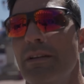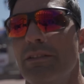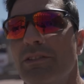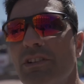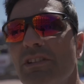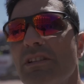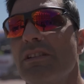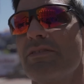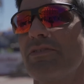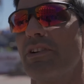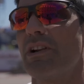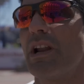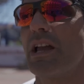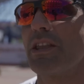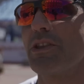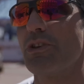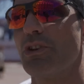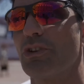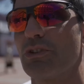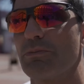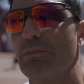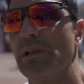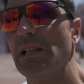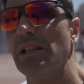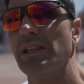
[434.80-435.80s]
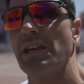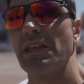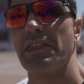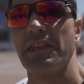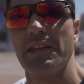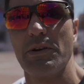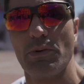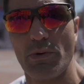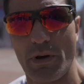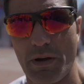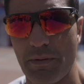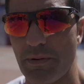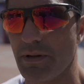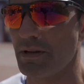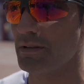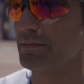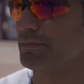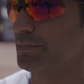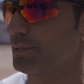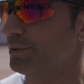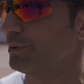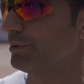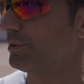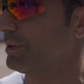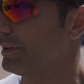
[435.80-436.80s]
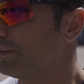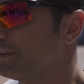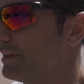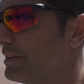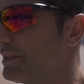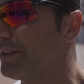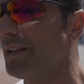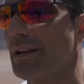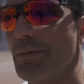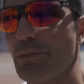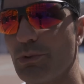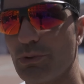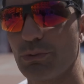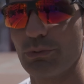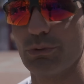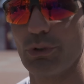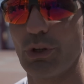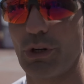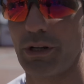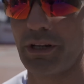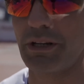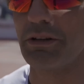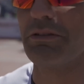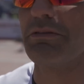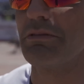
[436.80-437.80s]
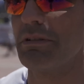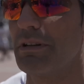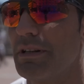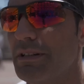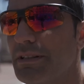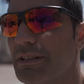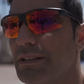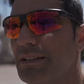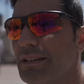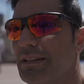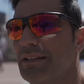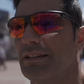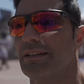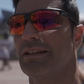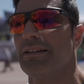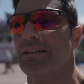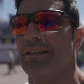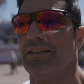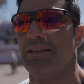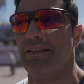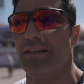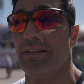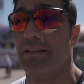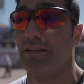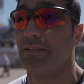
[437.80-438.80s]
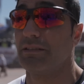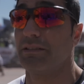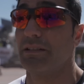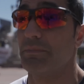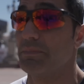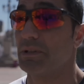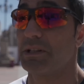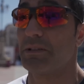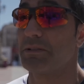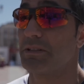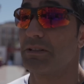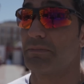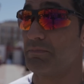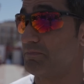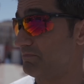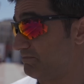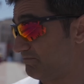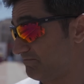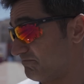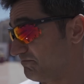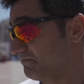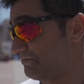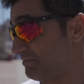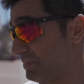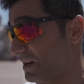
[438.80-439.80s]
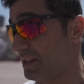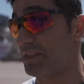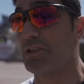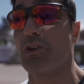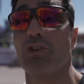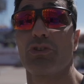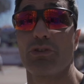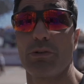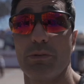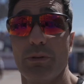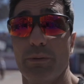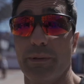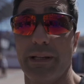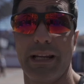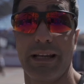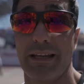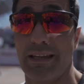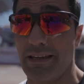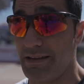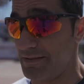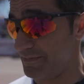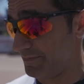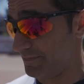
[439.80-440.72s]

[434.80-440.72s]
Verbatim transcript: No sé si fue el año 2019, pero aquí tenemos un torneo, así que siempre es precioso volver aquí.